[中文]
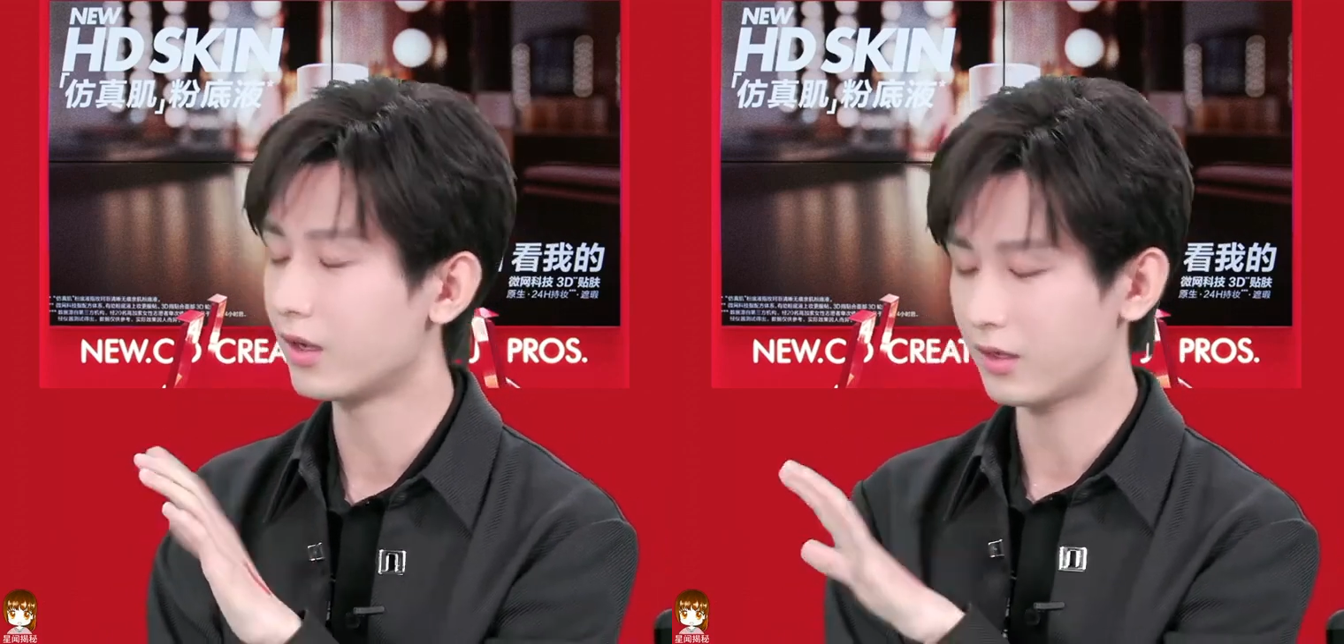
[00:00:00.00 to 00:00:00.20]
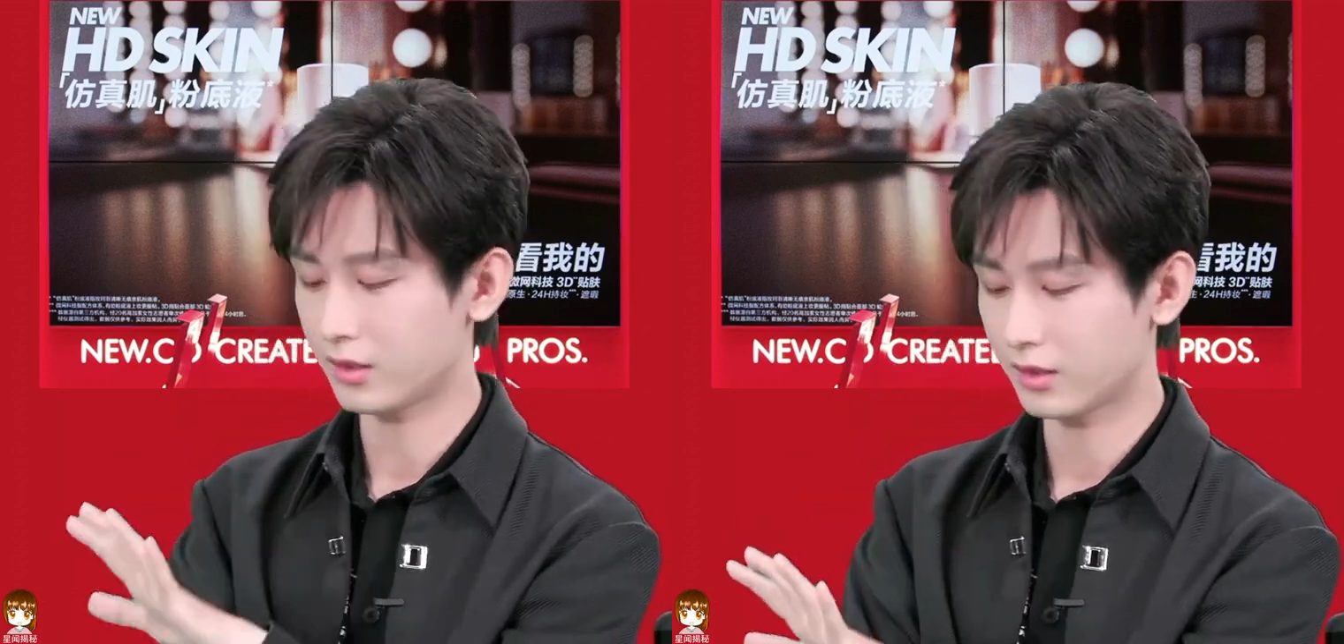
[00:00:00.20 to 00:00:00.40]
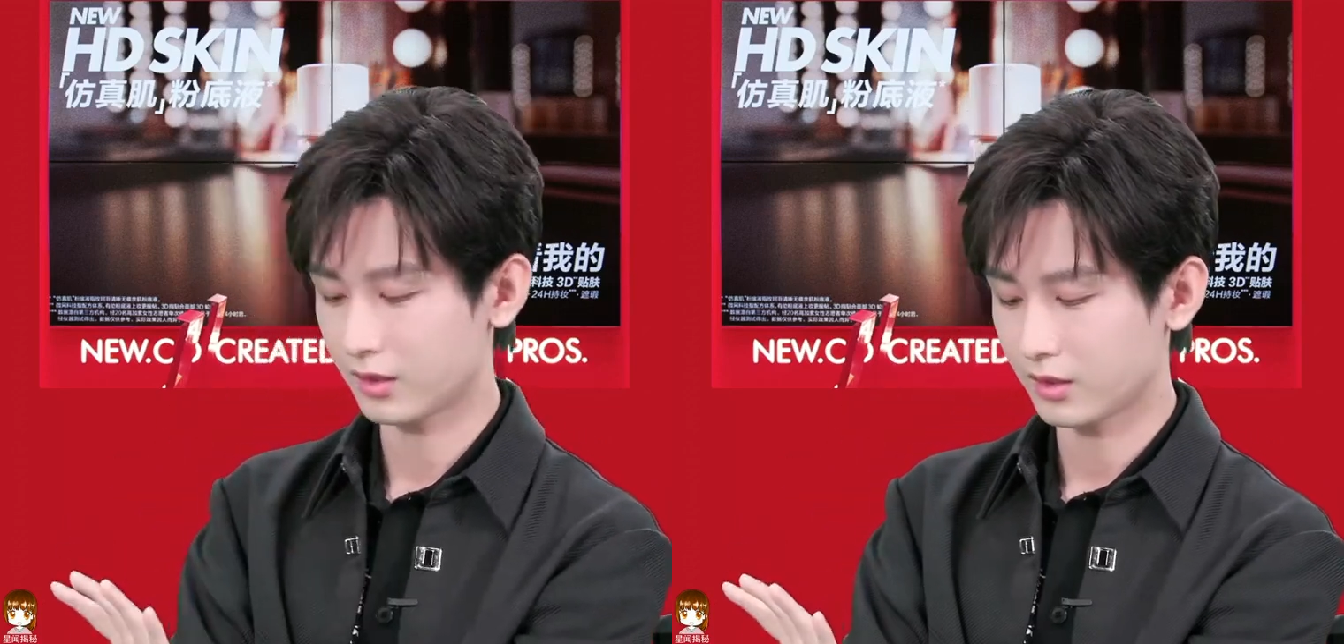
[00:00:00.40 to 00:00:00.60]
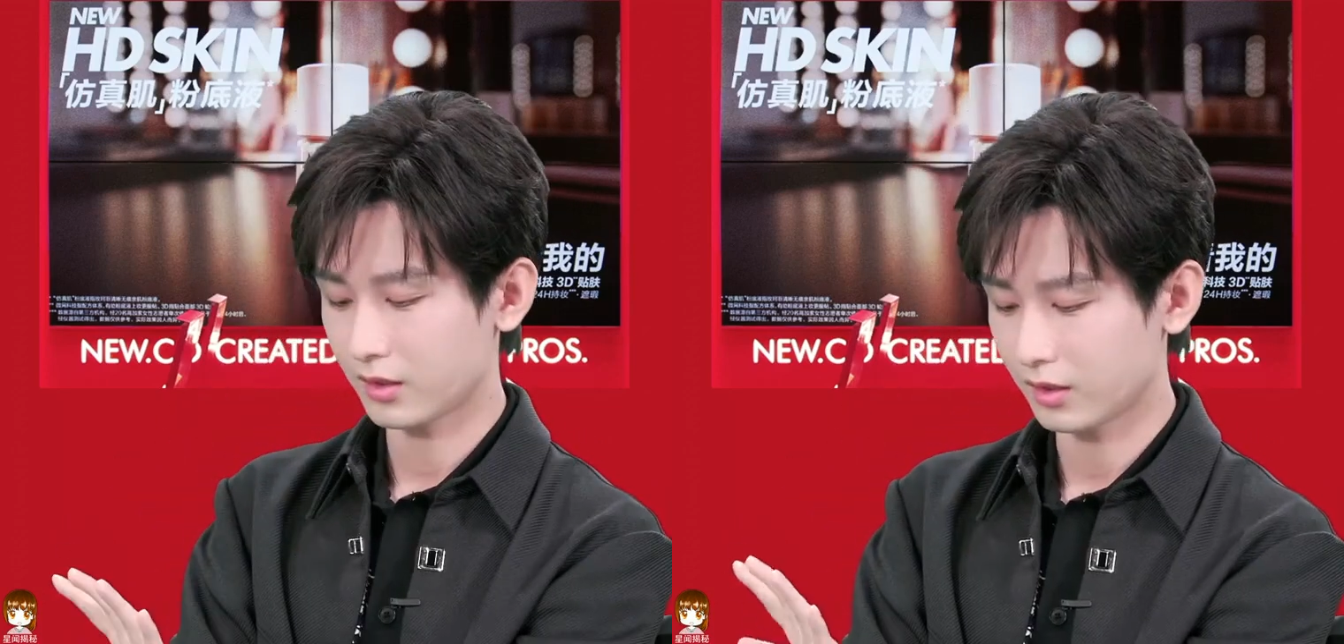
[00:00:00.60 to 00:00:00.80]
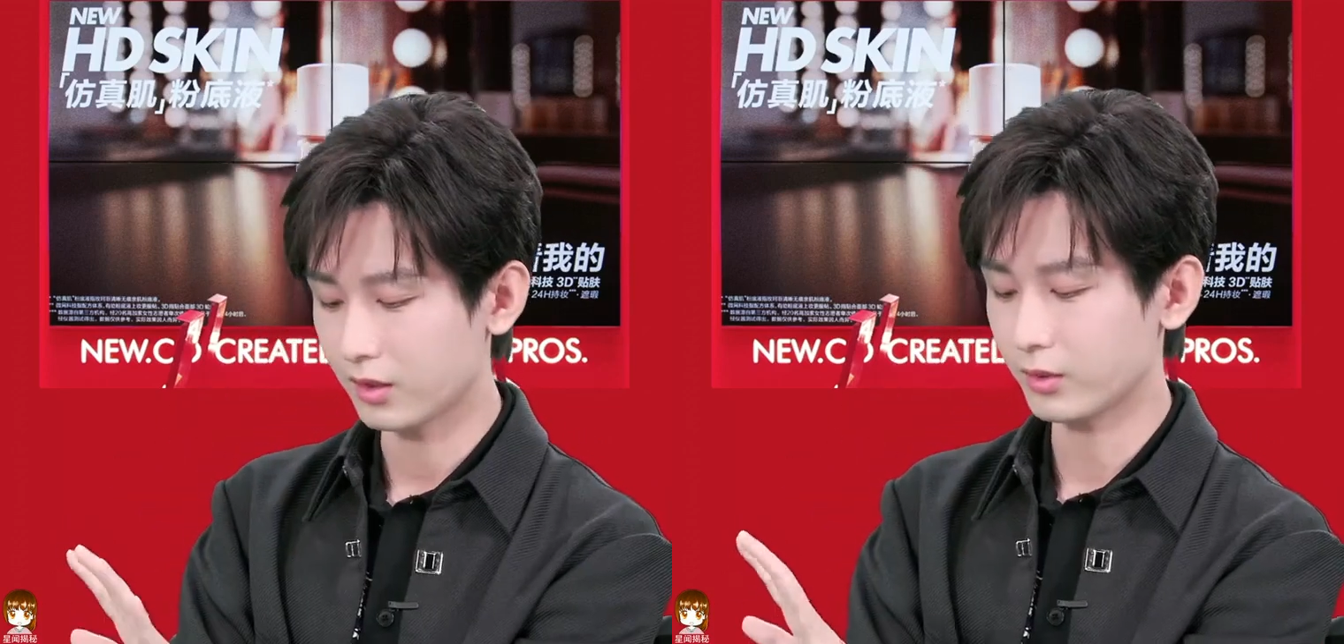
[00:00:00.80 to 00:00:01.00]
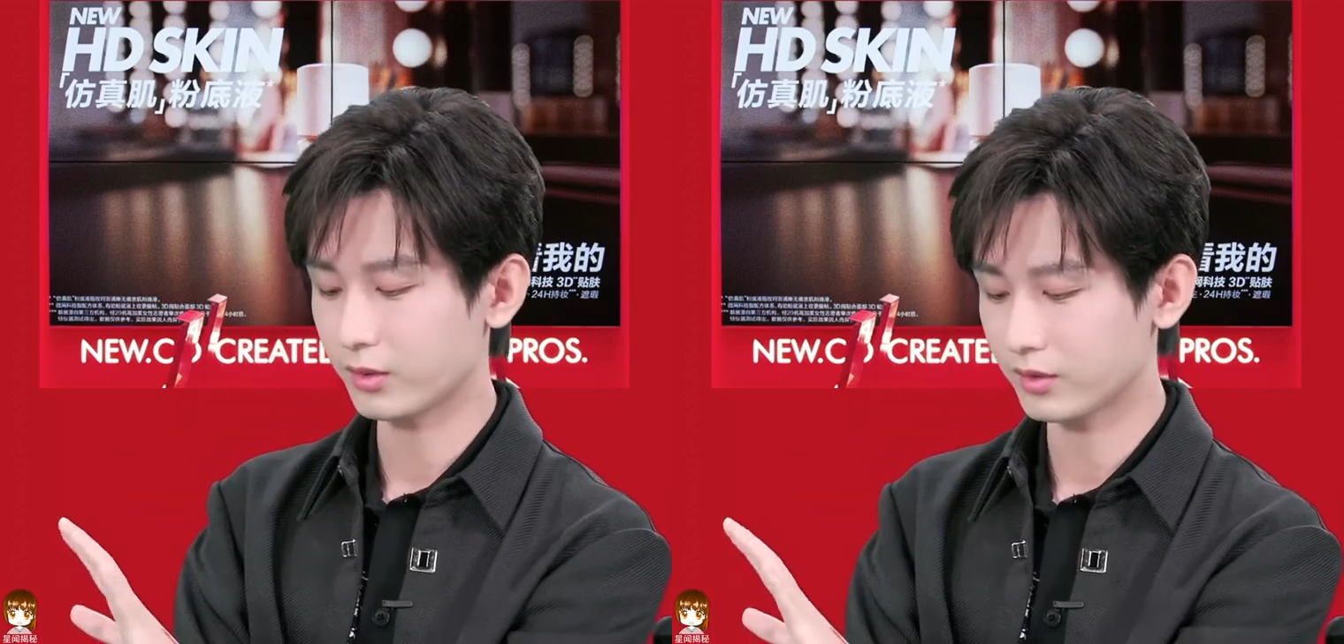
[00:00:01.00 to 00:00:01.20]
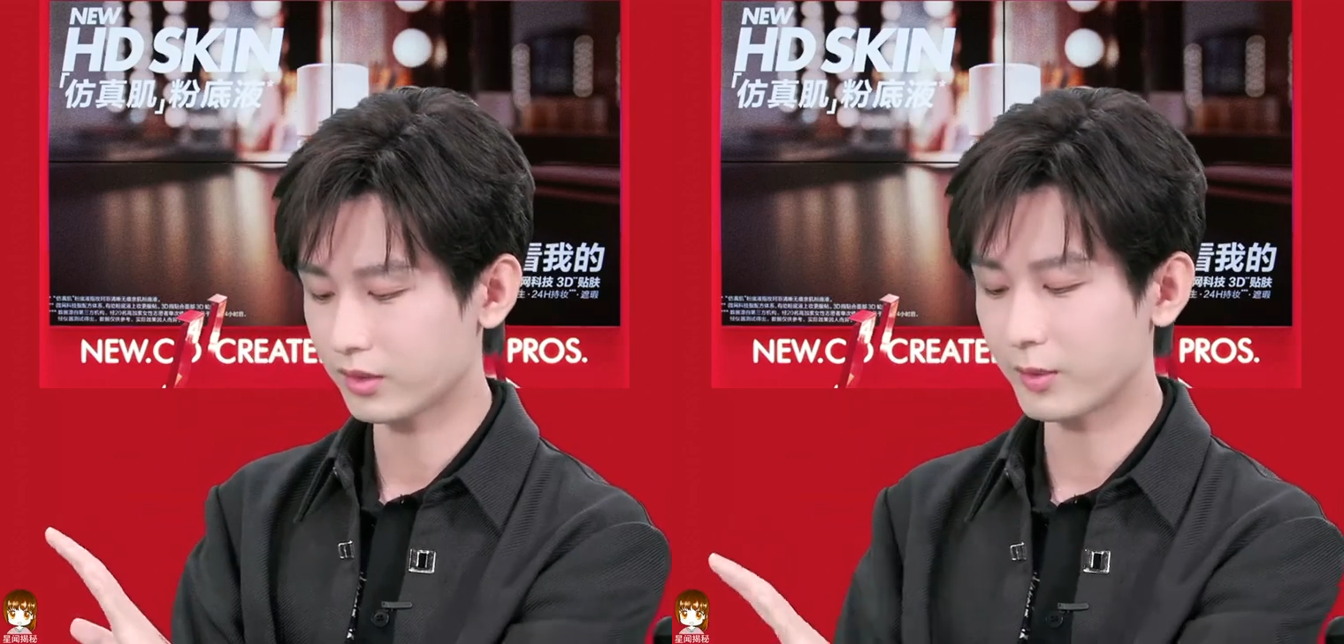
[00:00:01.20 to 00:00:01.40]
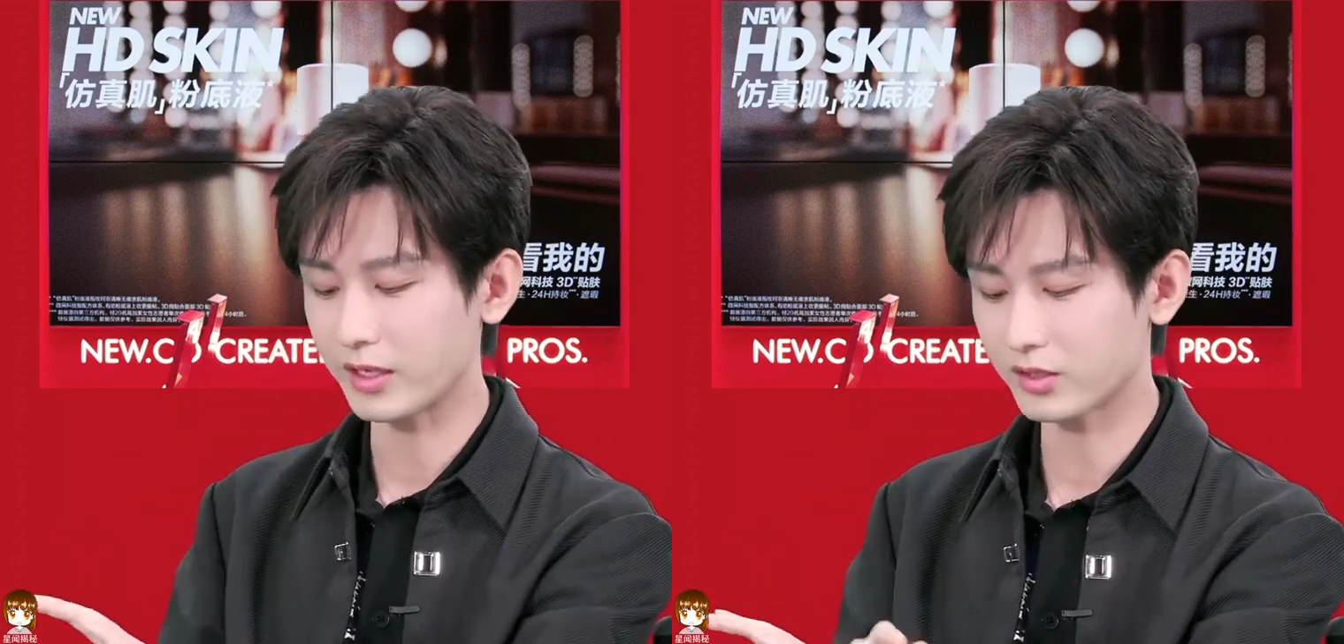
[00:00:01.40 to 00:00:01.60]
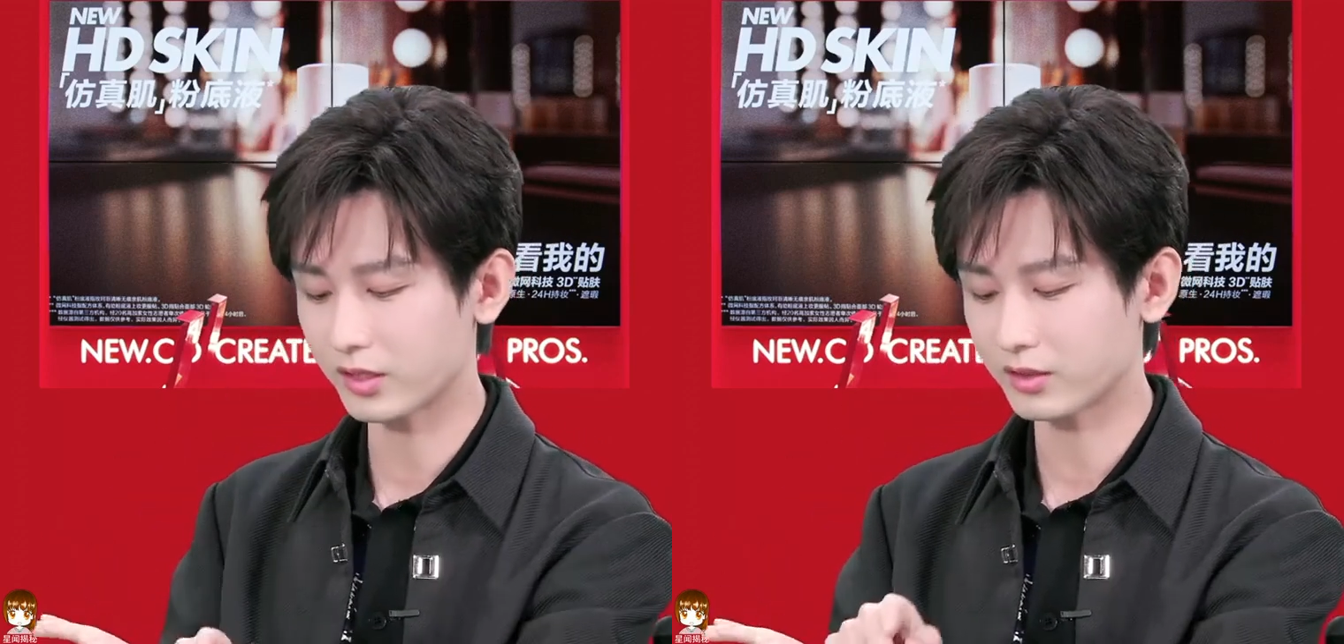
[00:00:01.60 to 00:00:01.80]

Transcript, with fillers: 对啊。这个蛮像的，